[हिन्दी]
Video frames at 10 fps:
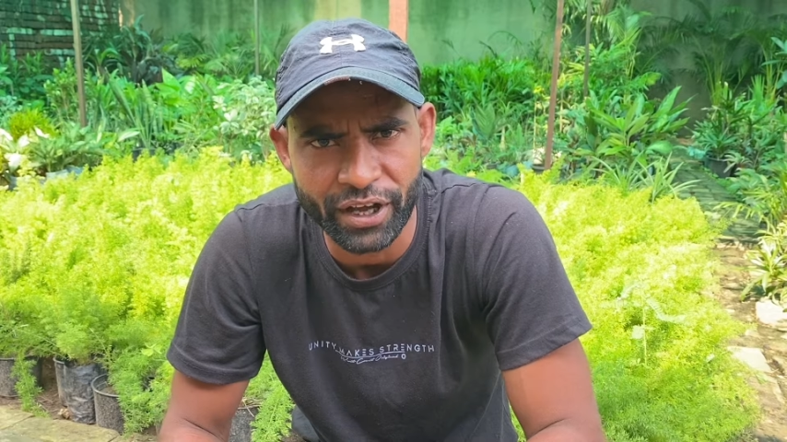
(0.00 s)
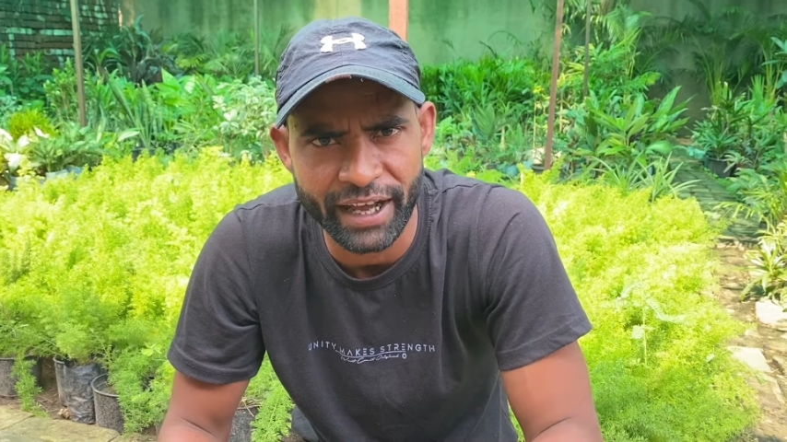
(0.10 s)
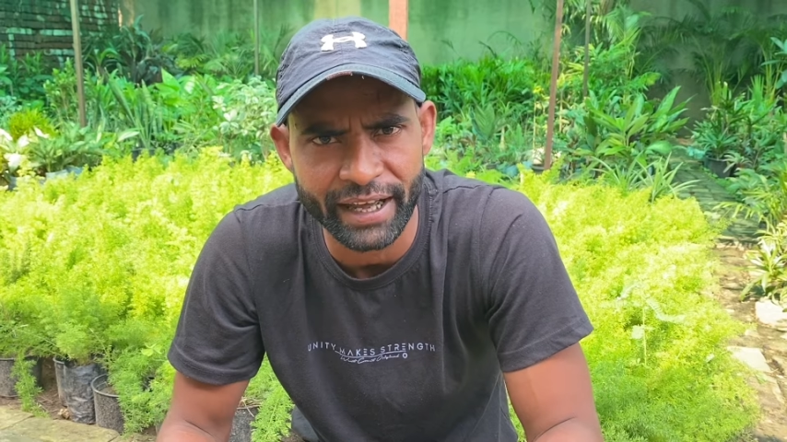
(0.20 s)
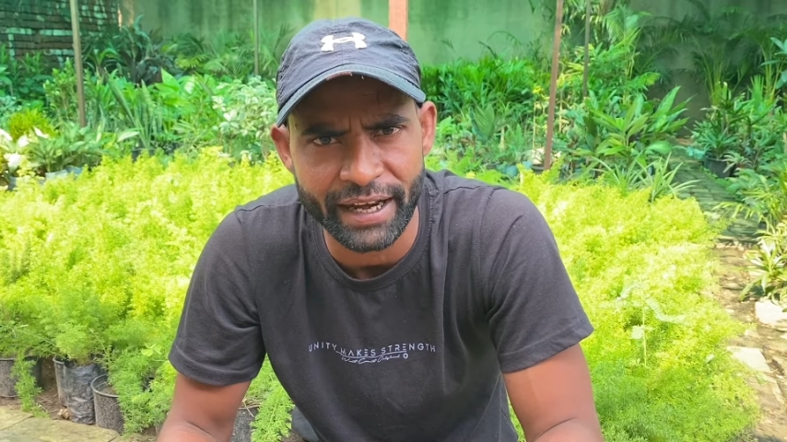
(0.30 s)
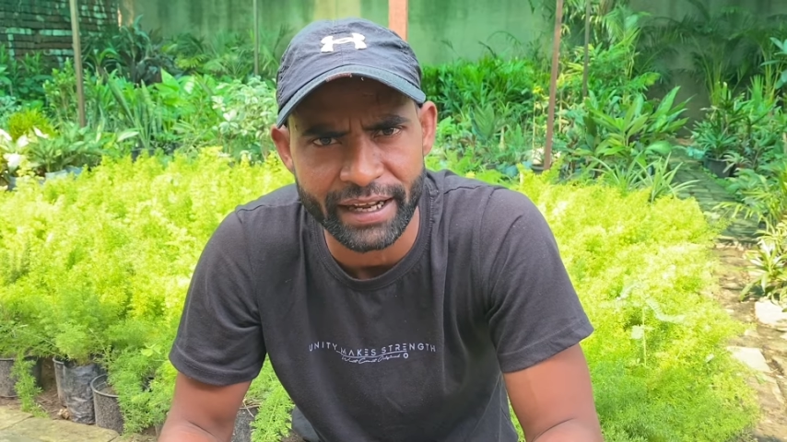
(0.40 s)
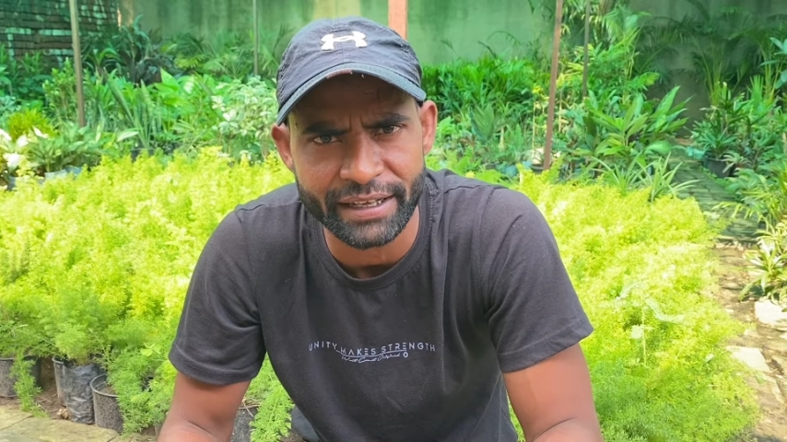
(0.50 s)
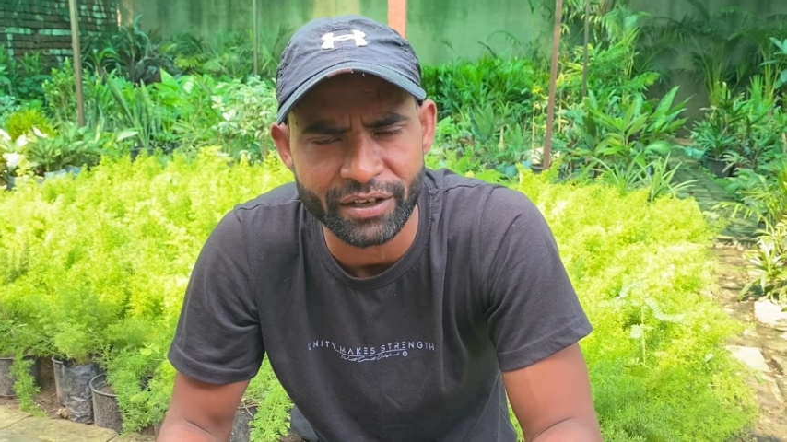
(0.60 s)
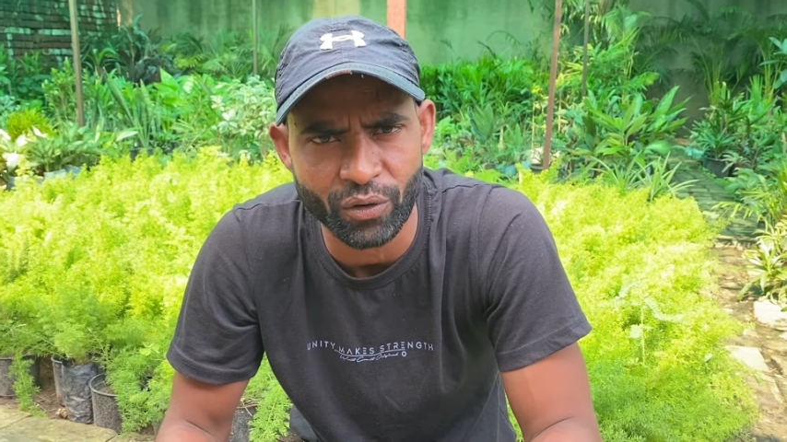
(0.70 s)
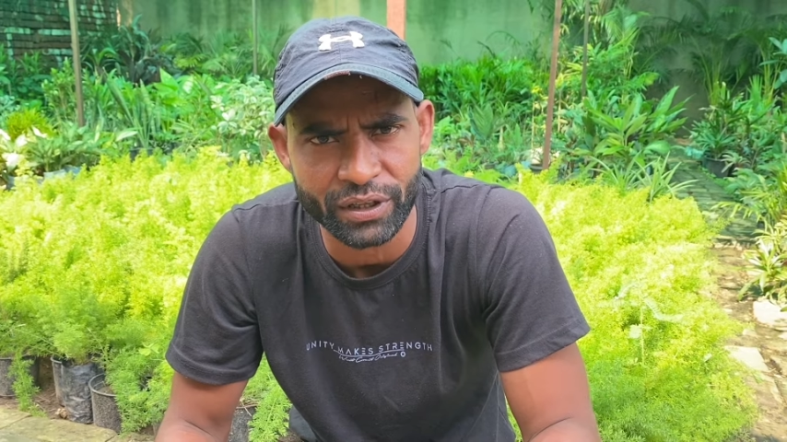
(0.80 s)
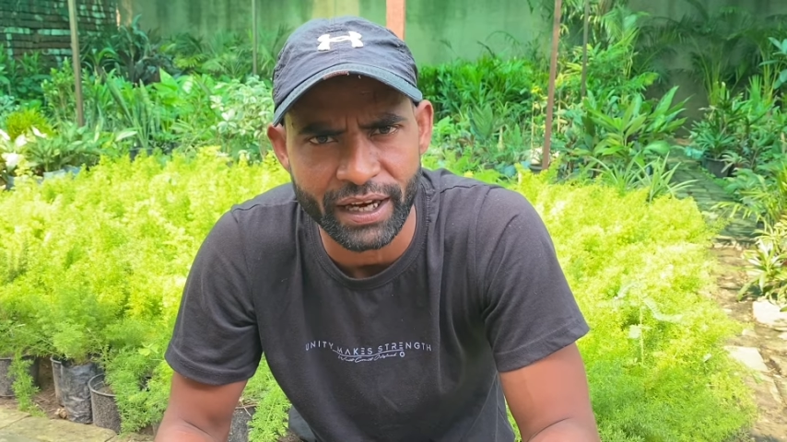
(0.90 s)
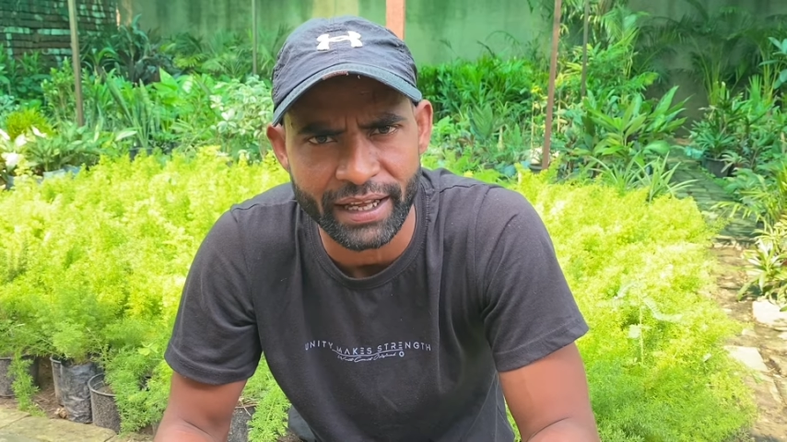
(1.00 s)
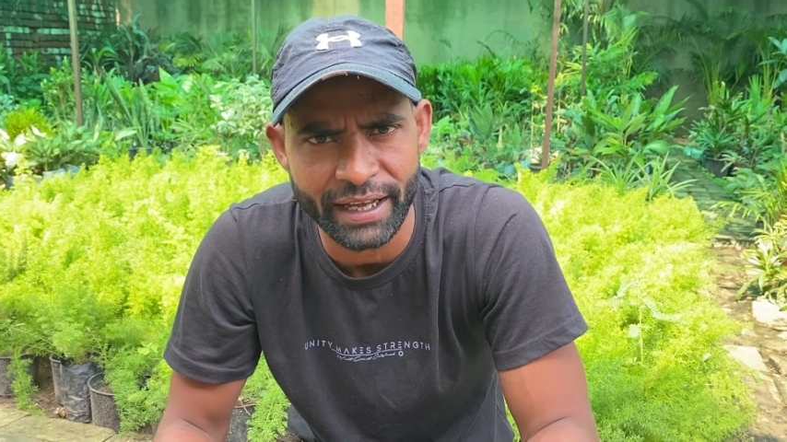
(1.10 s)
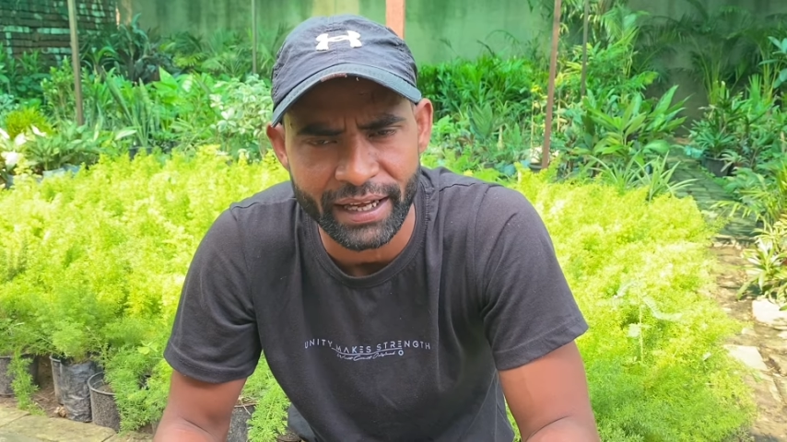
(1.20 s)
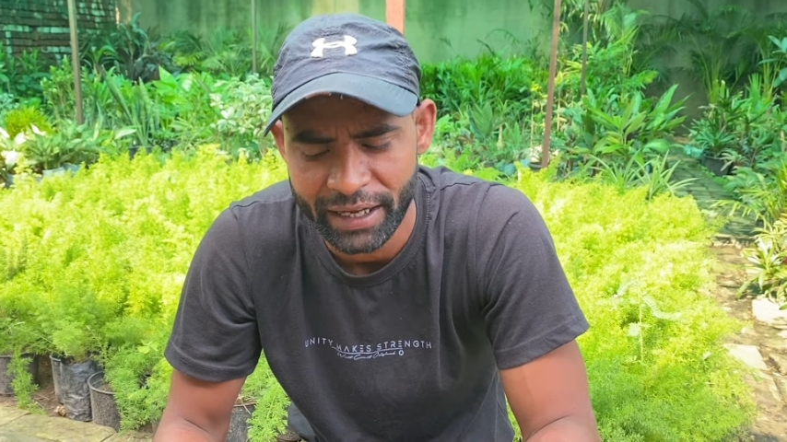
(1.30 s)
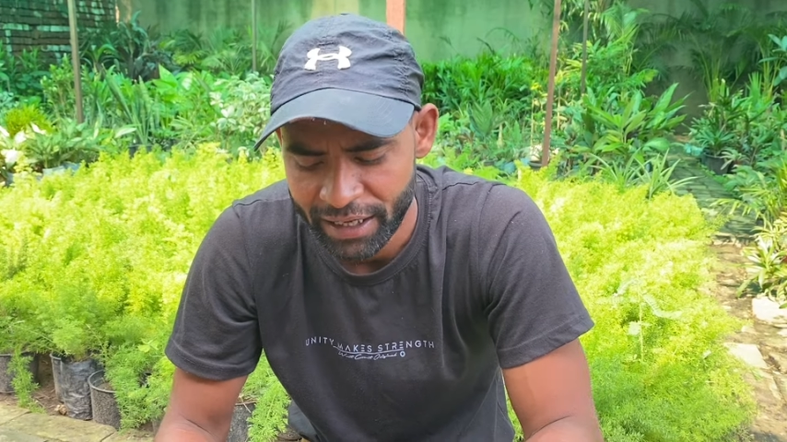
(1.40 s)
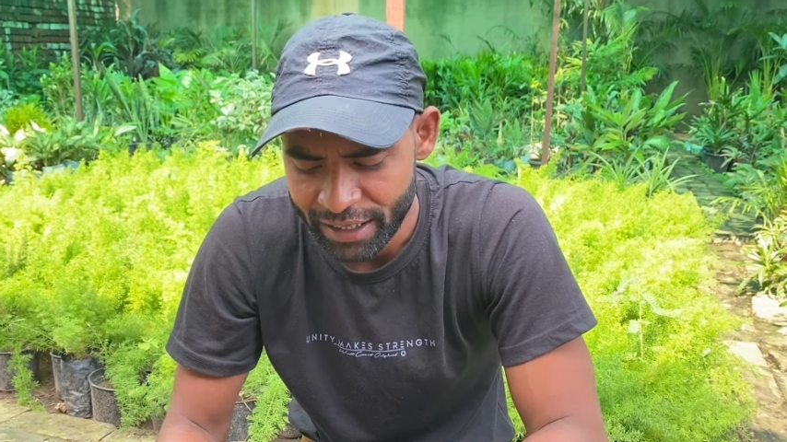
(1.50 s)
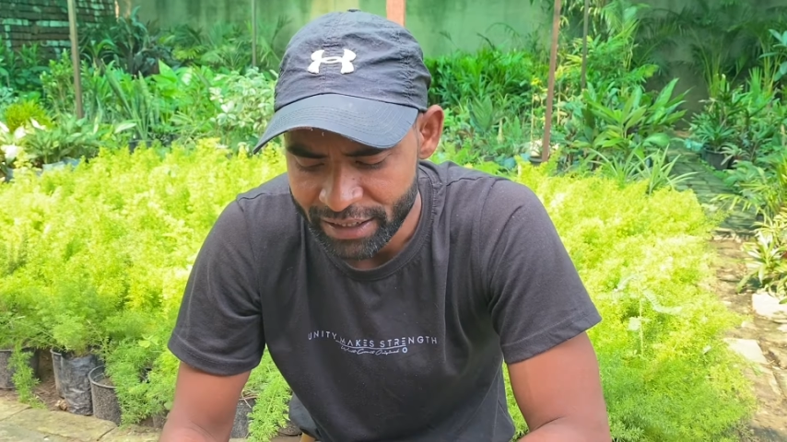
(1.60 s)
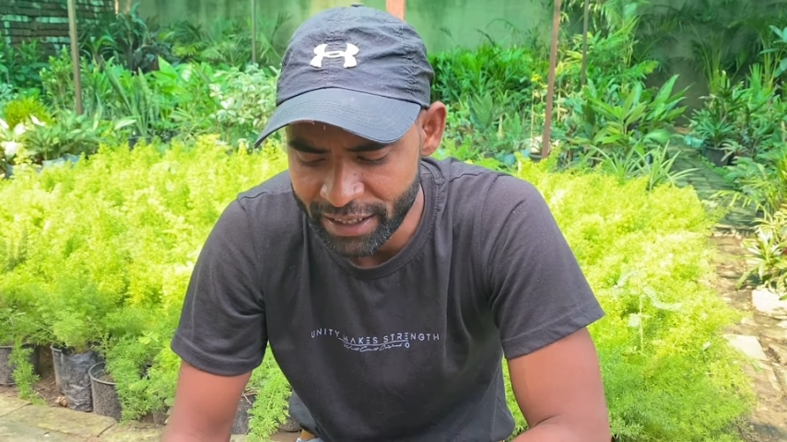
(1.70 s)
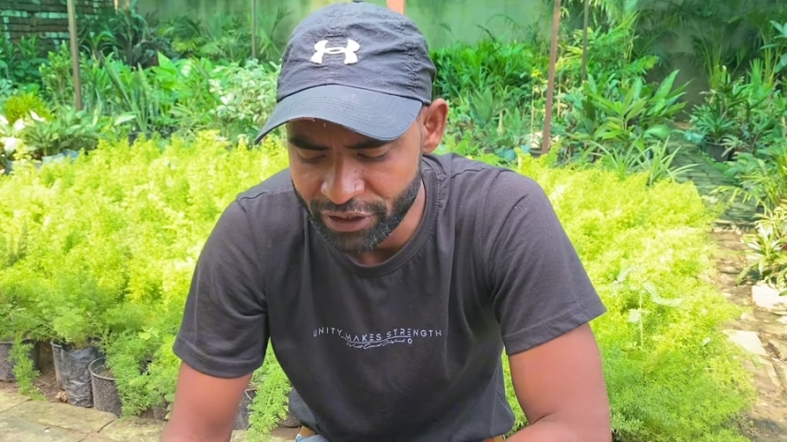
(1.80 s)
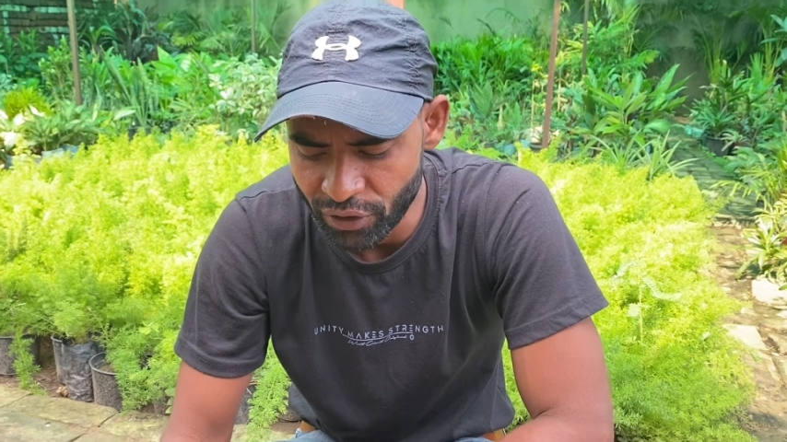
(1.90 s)
केयर करने की जरूरत नहीं है
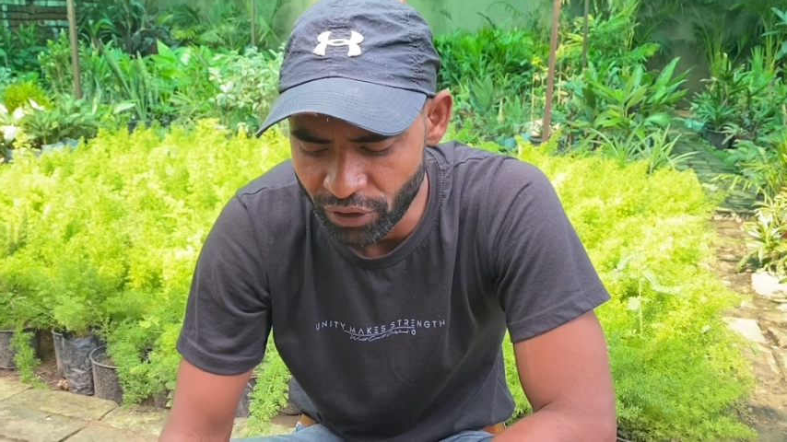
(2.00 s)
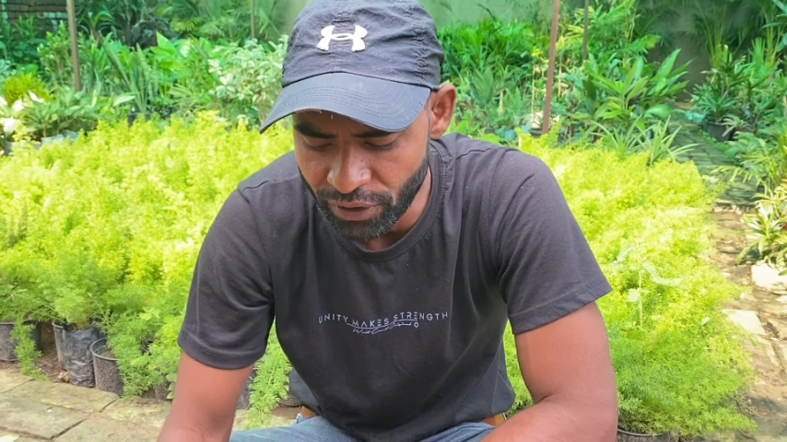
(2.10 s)
ये जो